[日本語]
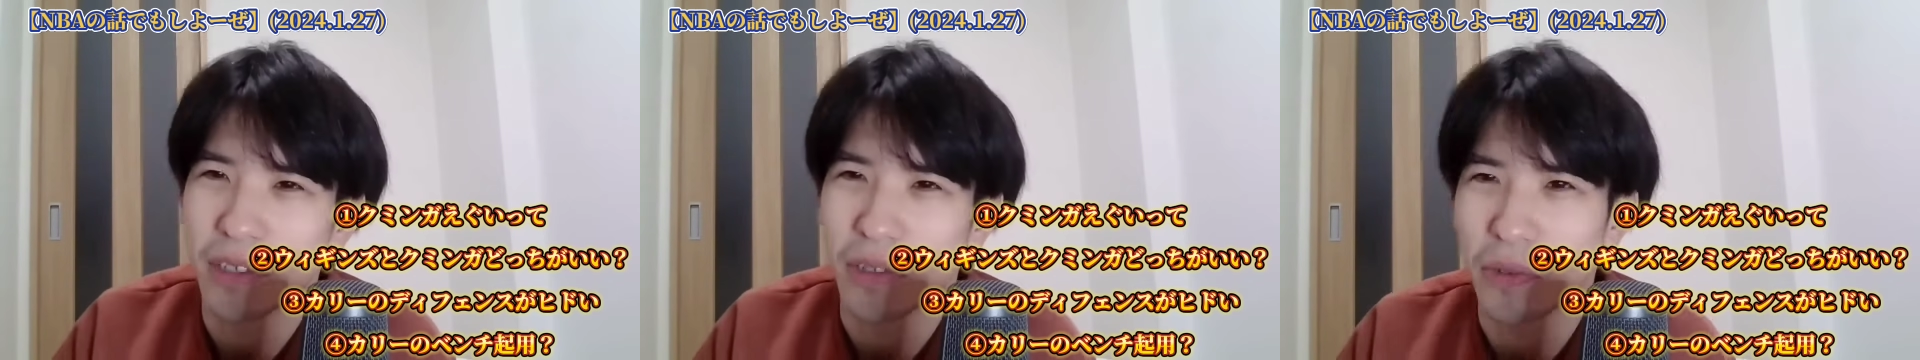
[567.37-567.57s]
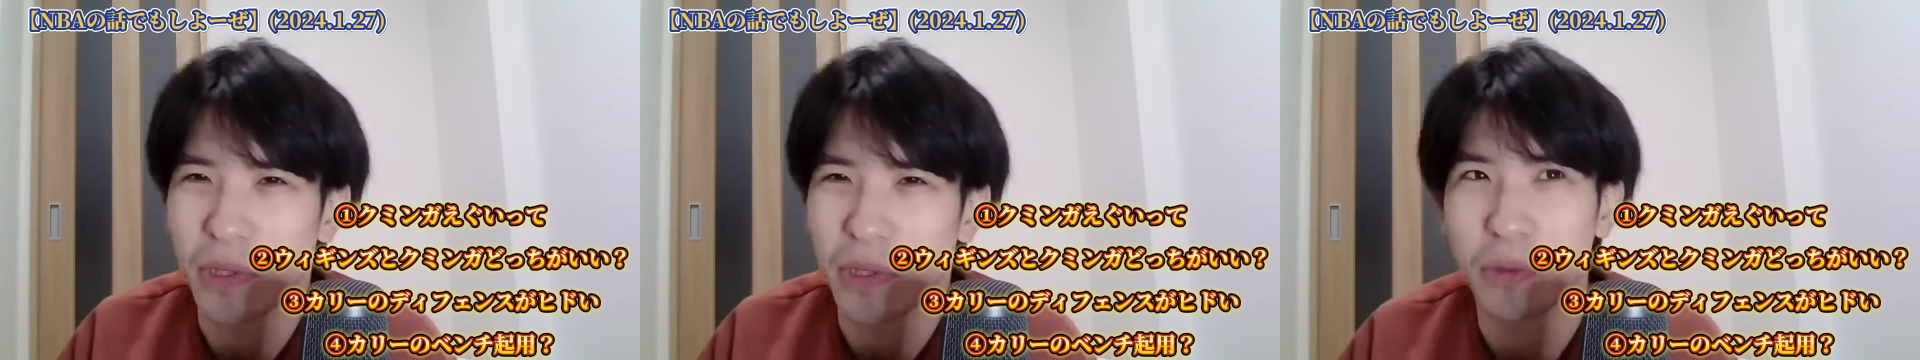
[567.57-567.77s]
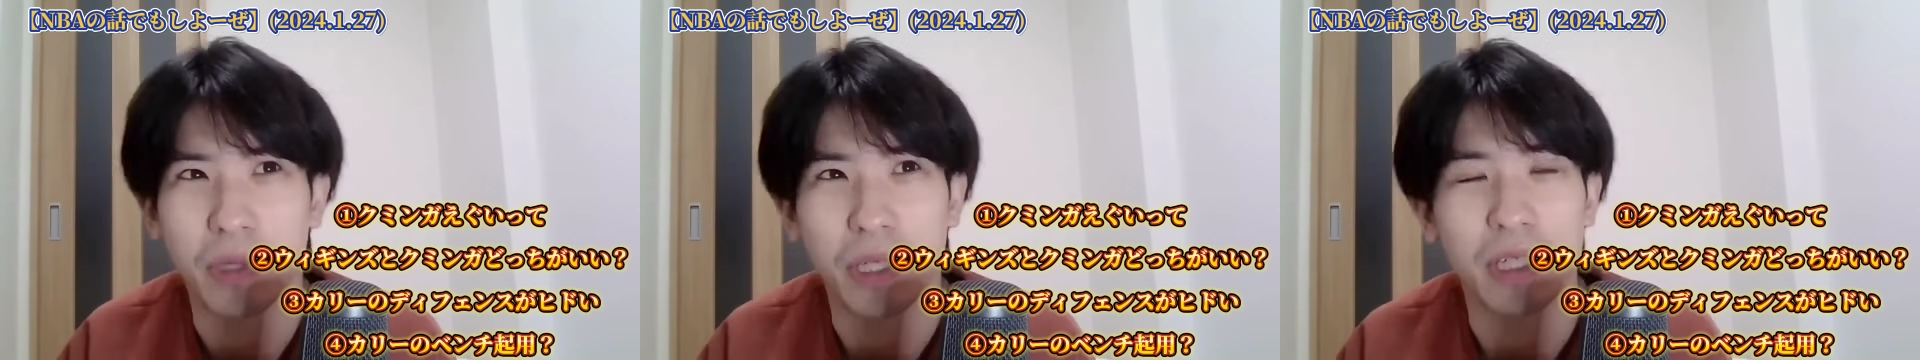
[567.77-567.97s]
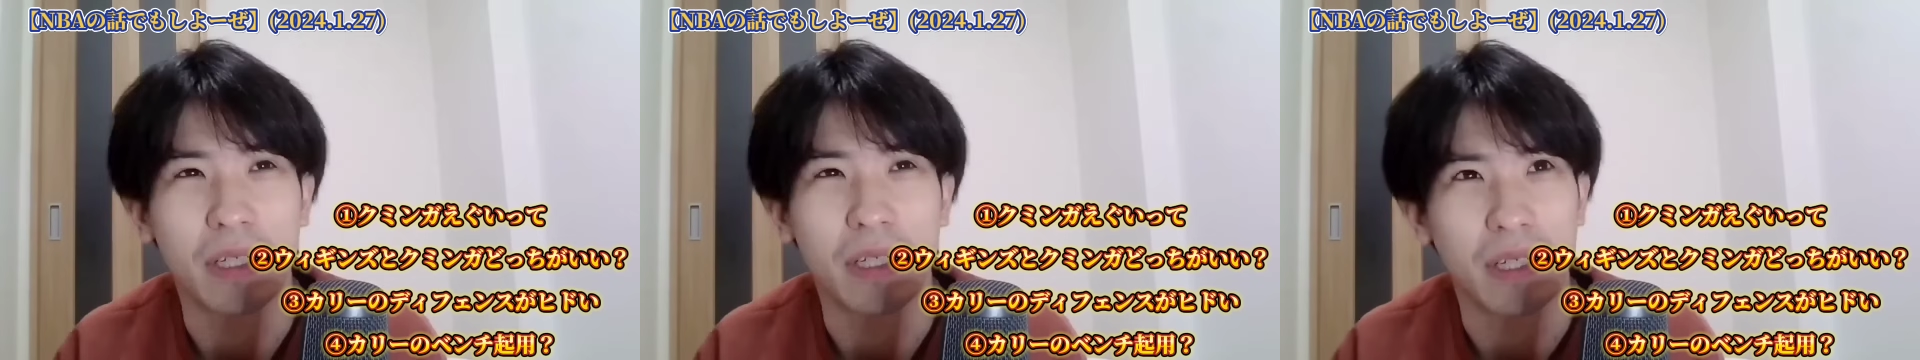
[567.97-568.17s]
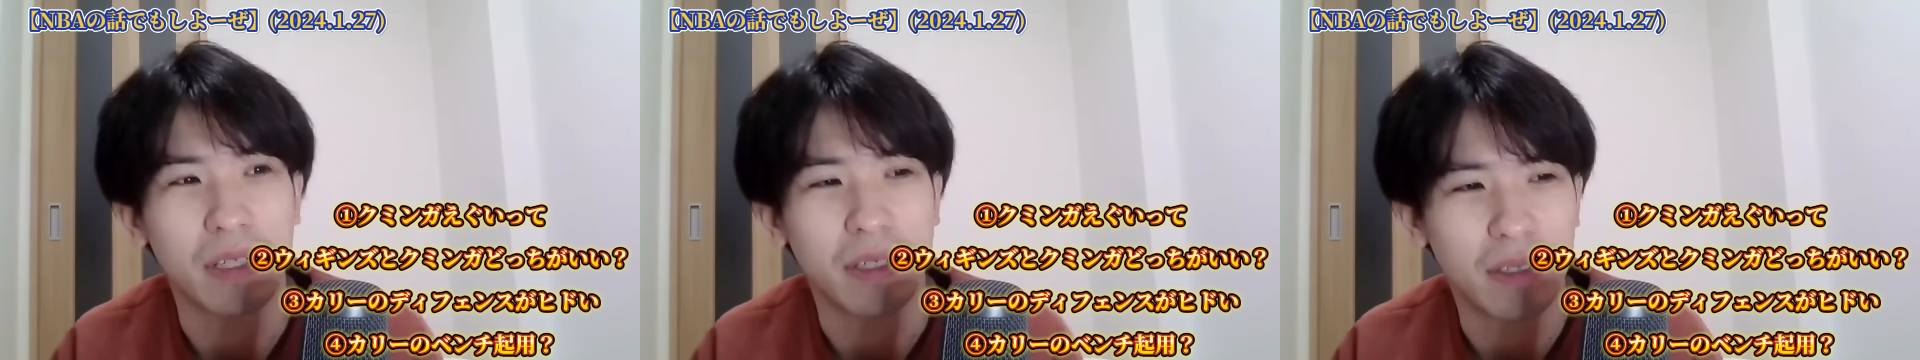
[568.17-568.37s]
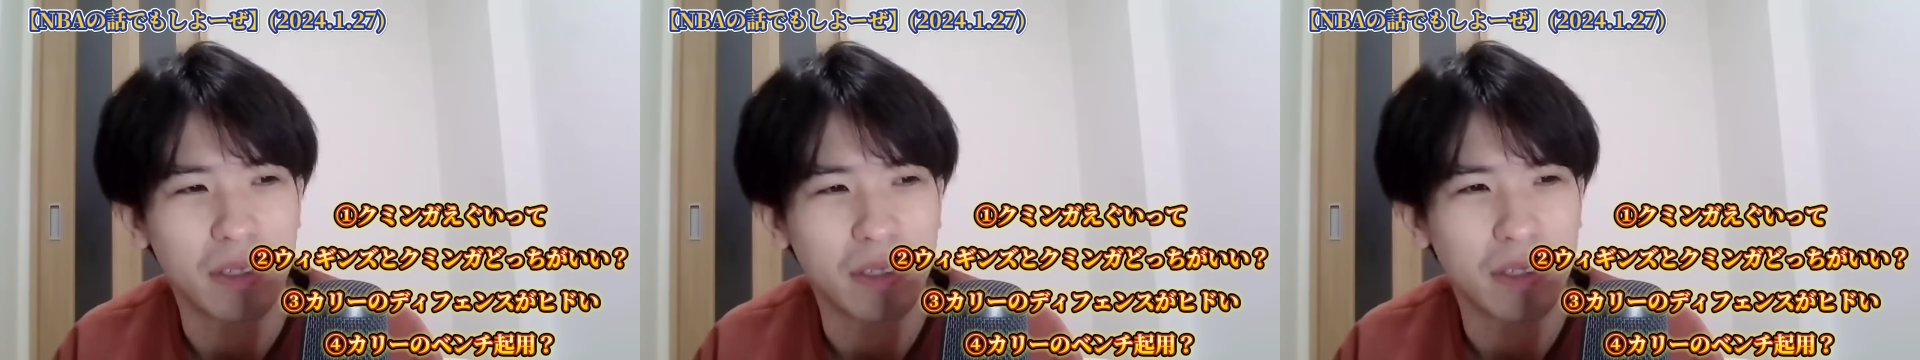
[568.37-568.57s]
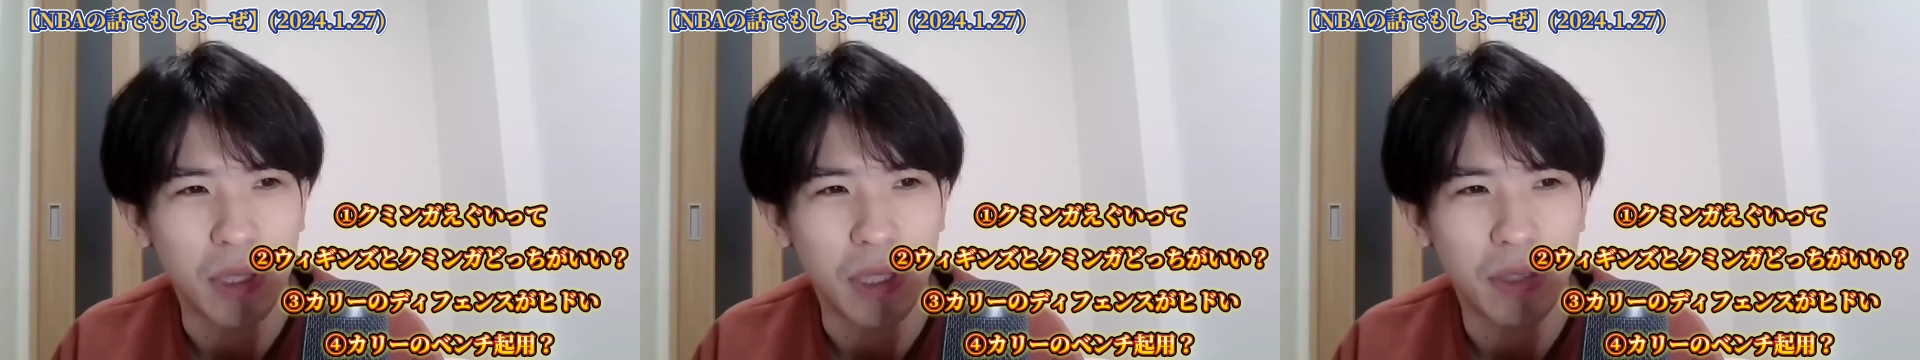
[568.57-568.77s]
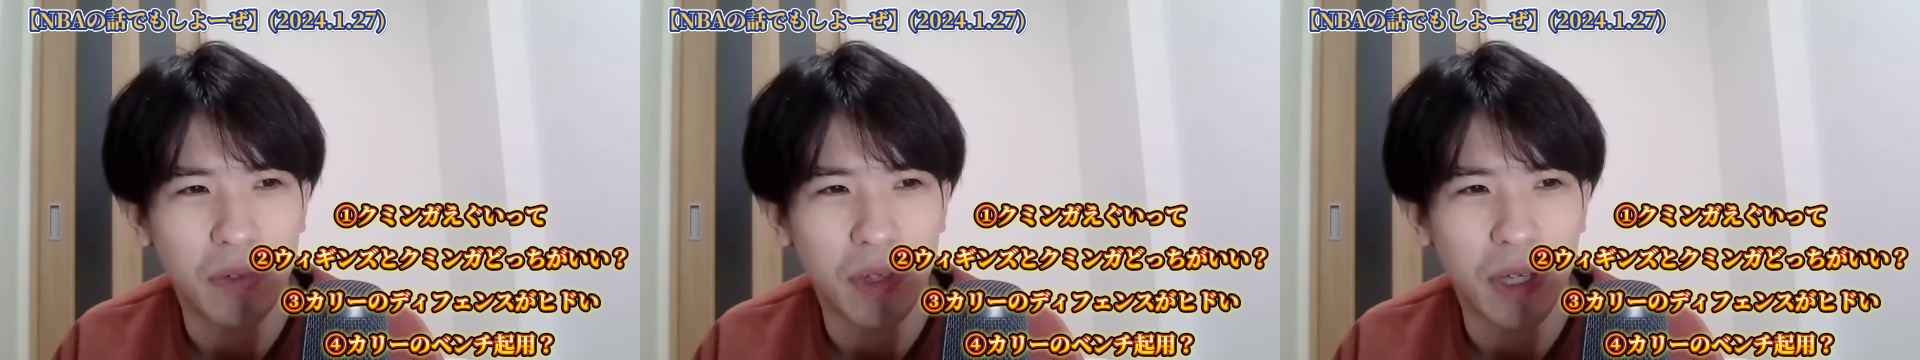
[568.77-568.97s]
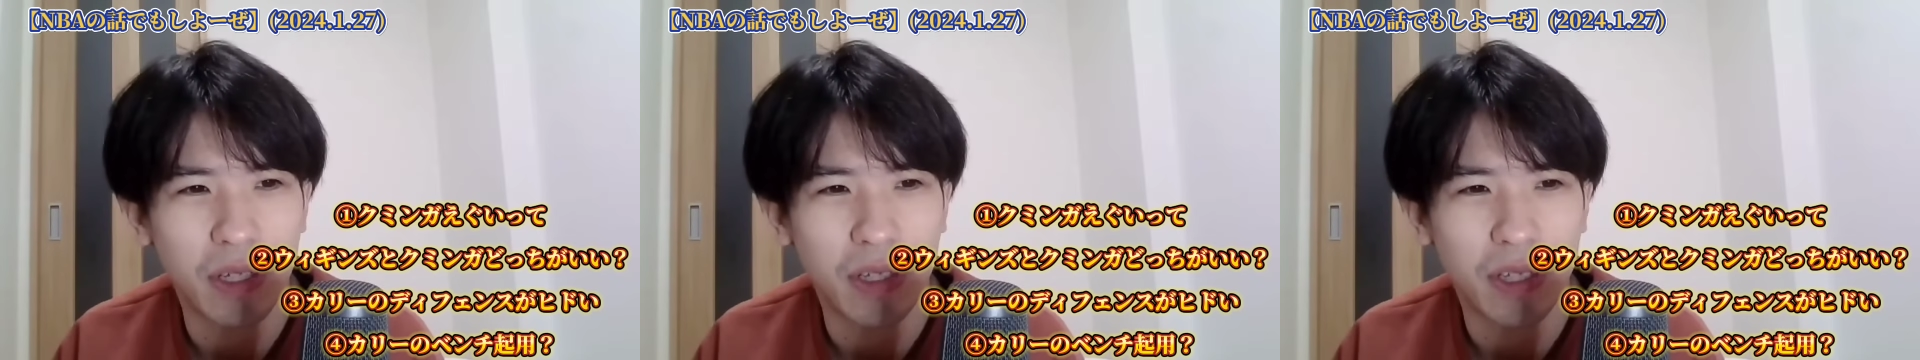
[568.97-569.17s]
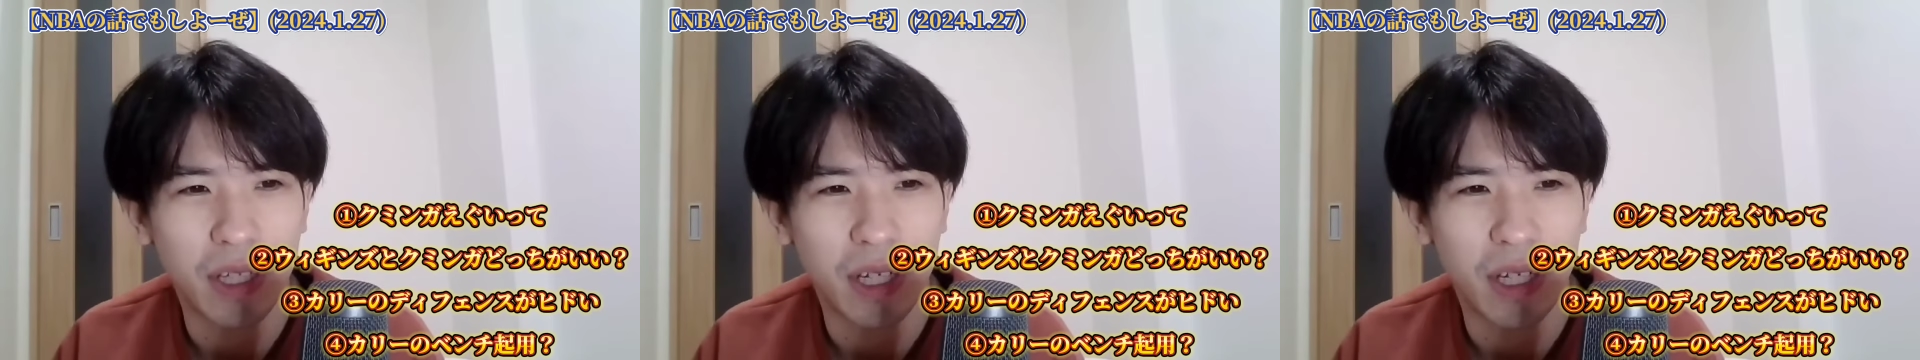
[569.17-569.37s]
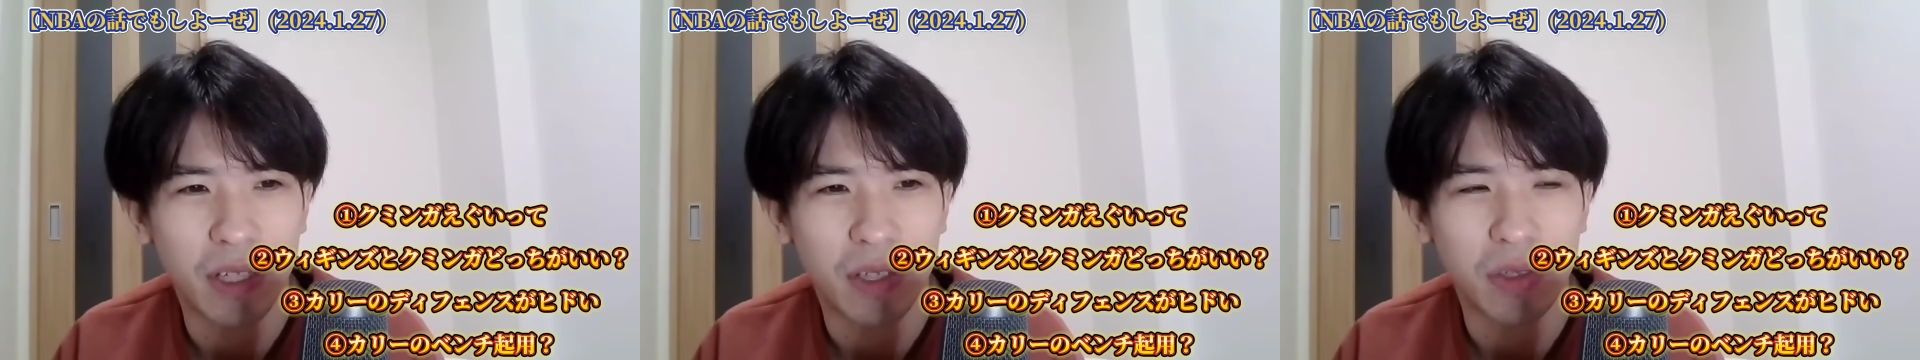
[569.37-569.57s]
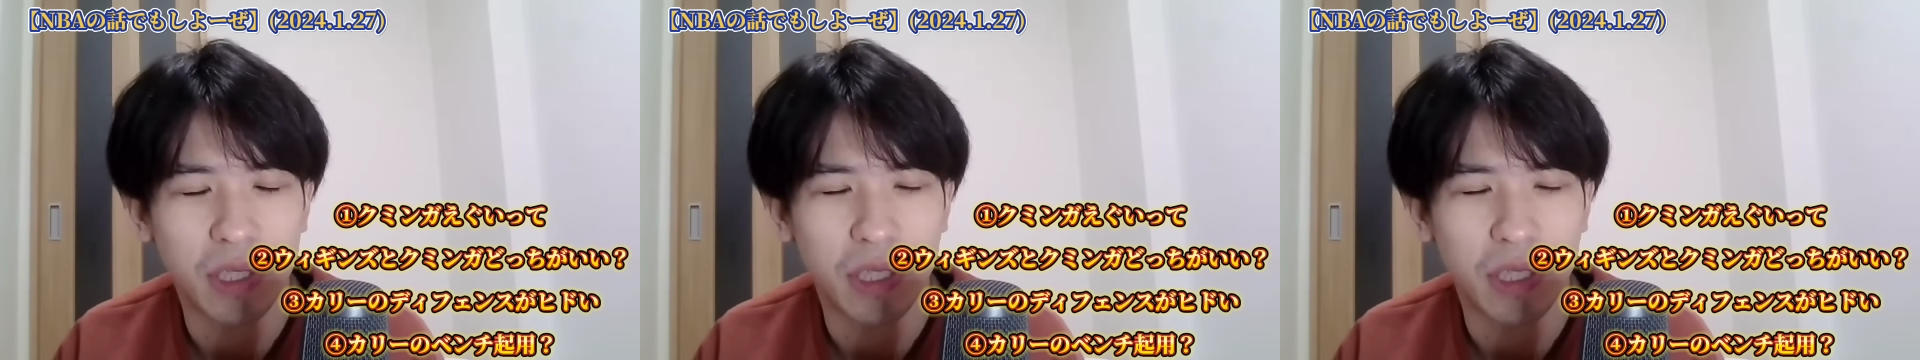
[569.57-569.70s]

そんなことないんかなやっぱりディフェンダー